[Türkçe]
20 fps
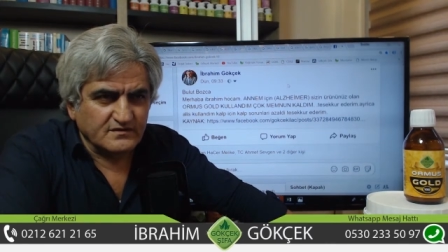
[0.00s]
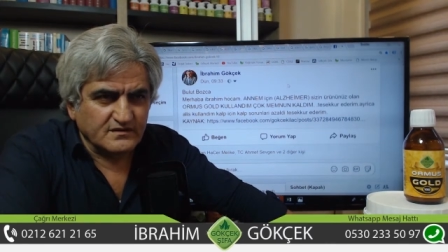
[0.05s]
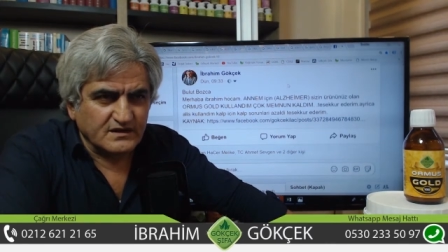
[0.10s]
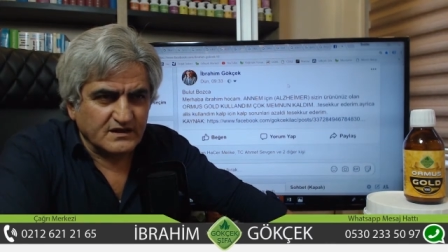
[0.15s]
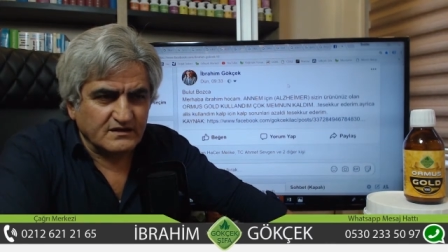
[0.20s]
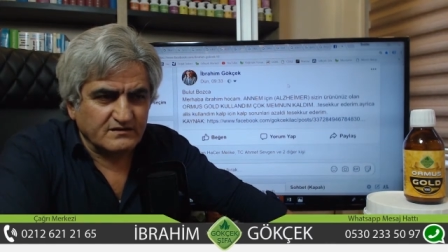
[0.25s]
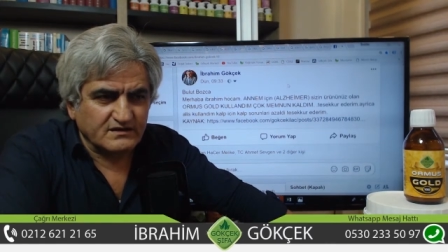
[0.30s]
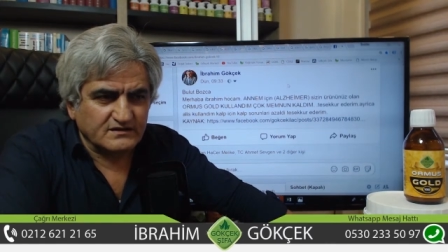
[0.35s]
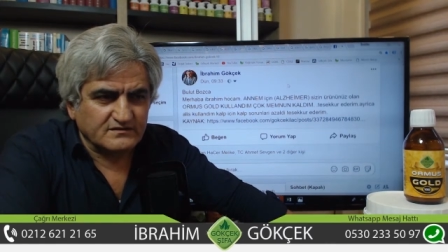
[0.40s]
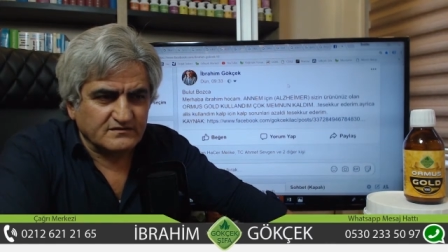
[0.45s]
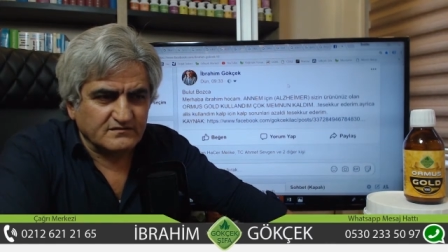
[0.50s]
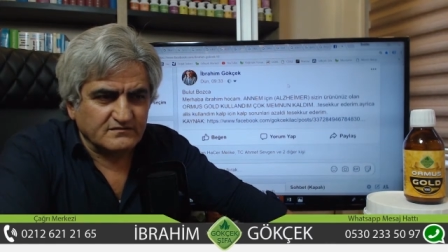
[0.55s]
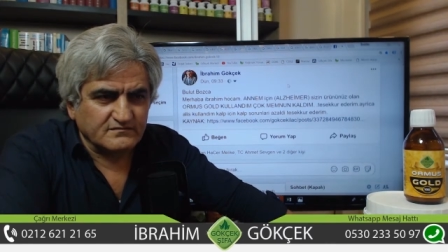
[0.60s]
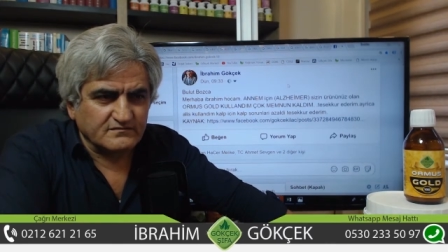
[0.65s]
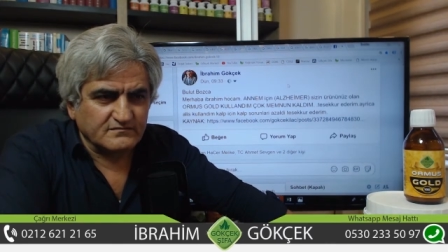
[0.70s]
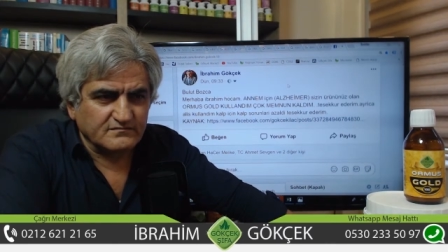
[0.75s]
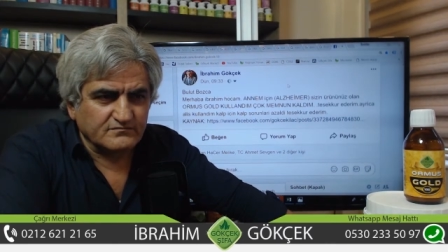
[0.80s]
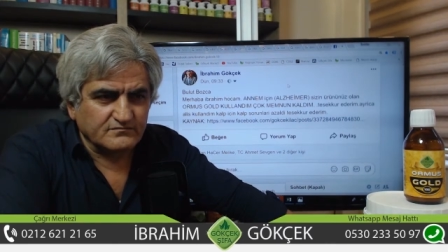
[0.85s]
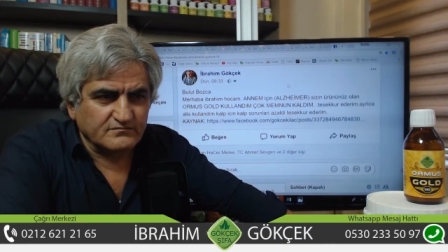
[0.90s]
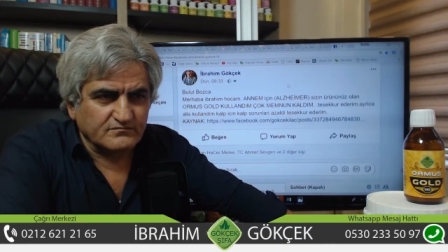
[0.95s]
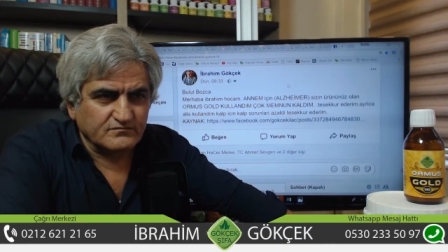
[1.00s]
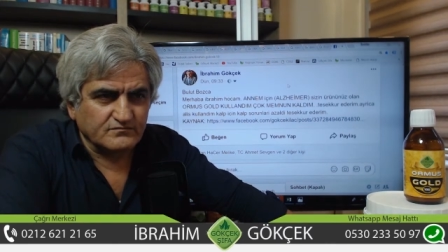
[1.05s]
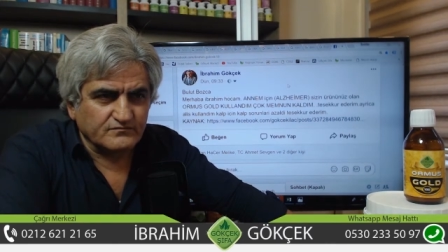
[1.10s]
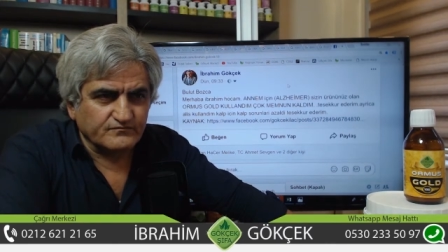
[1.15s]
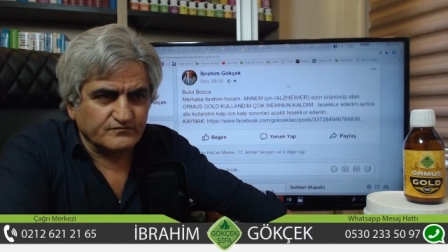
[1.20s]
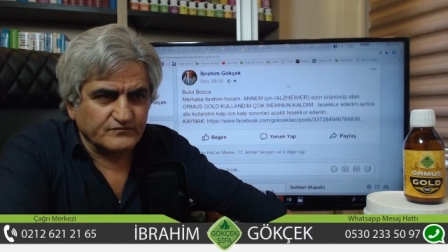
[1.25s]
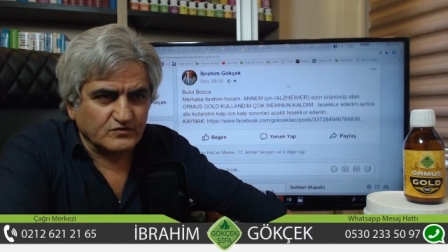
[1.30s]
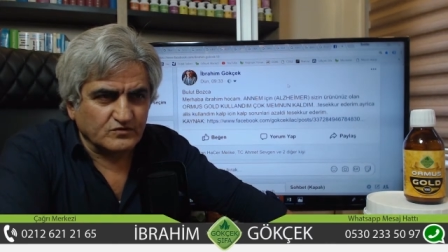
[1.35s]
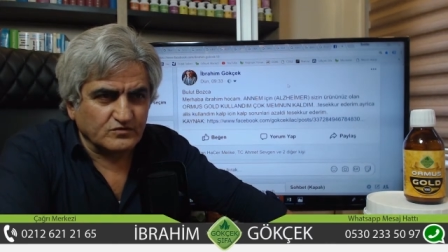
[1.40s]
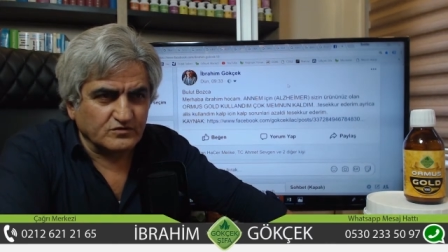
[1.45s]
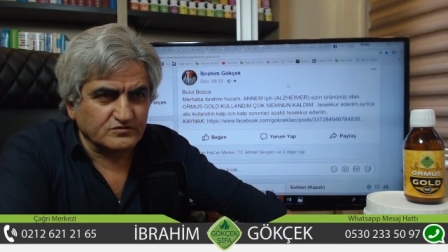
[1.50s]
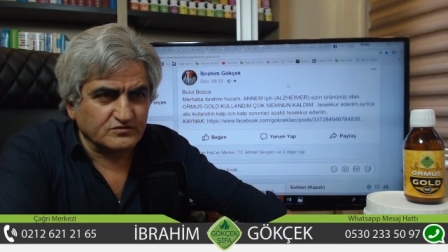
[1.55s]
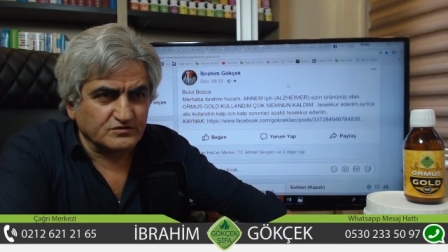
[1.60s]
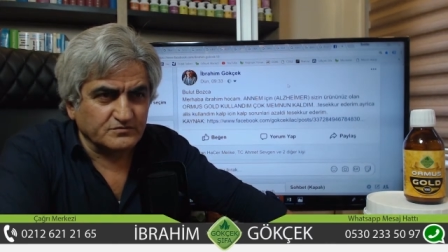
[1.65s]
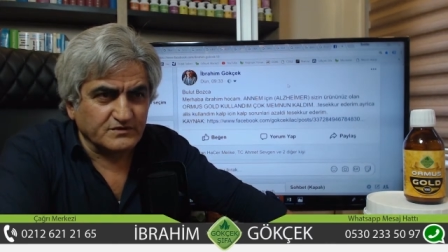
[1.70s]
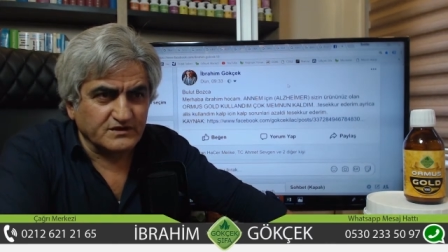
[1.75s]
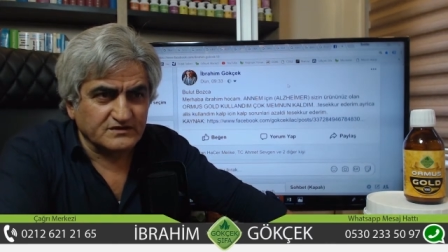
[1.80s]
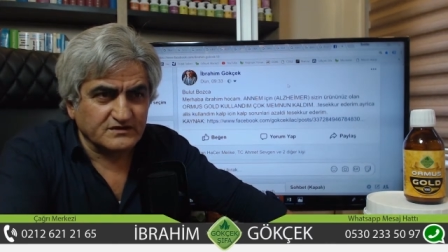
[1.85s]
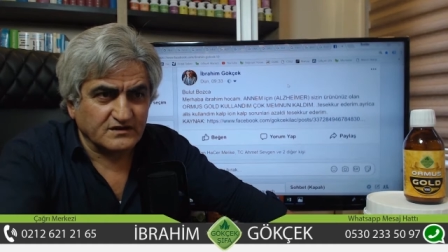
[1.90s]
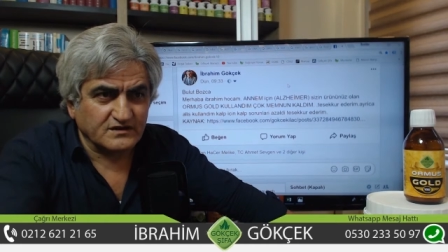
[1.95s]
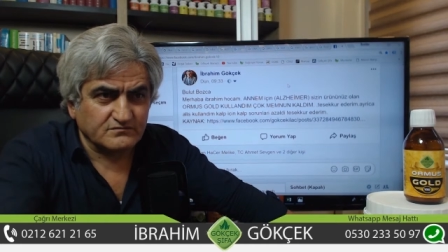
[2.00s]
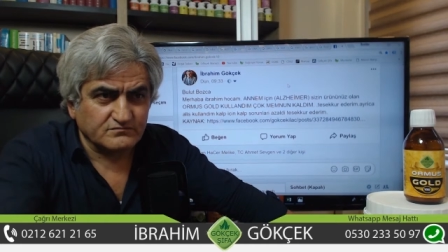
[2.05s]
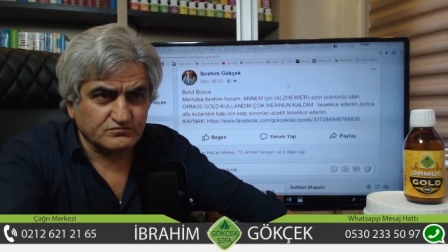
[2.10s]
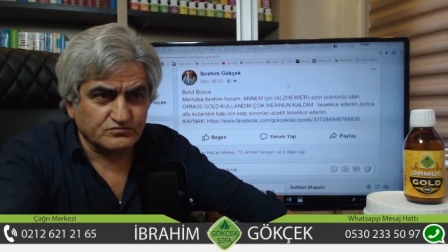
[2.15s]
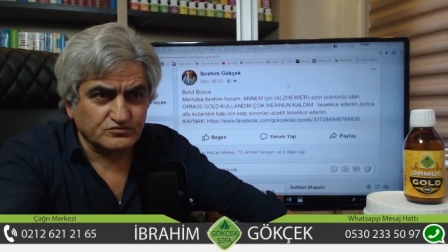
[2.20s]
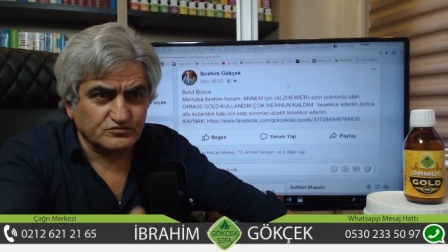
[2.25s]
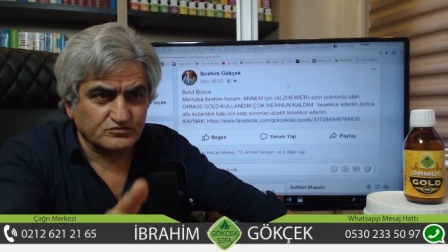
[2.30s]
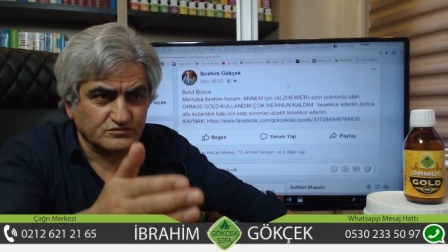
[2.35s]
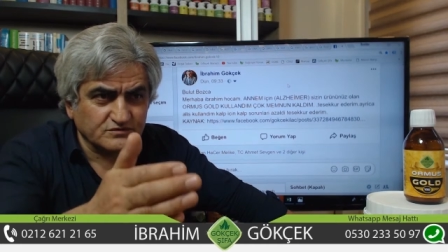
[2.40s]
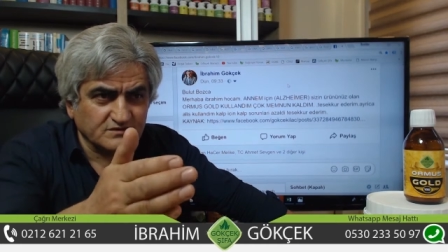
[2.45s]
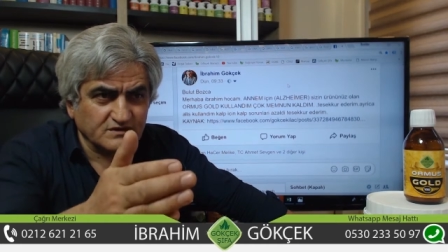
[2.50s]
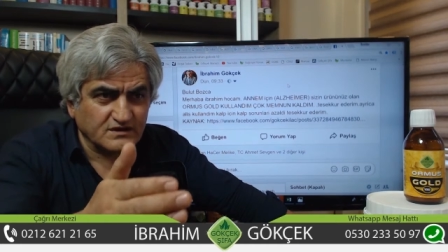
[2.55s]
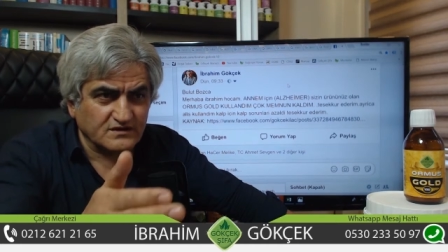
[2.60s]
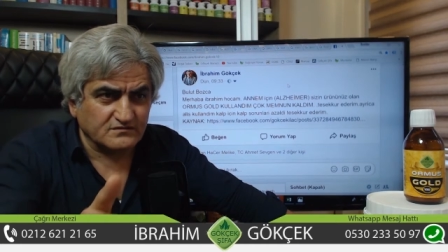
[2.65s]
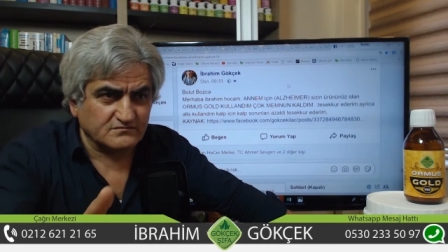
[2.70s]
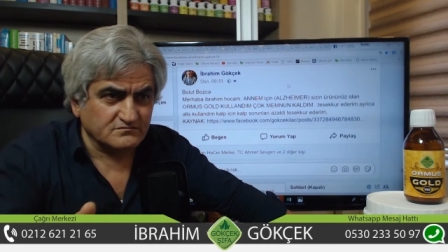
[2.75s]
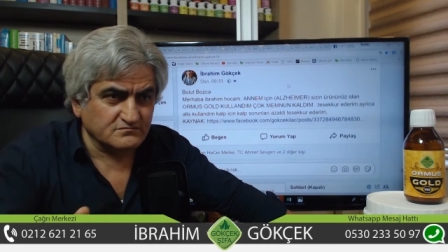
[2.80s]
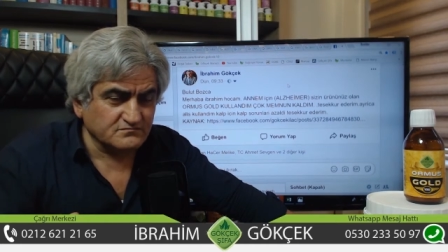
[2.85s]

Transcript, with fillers: Evet. Hodri meydan. Buyurun gelin.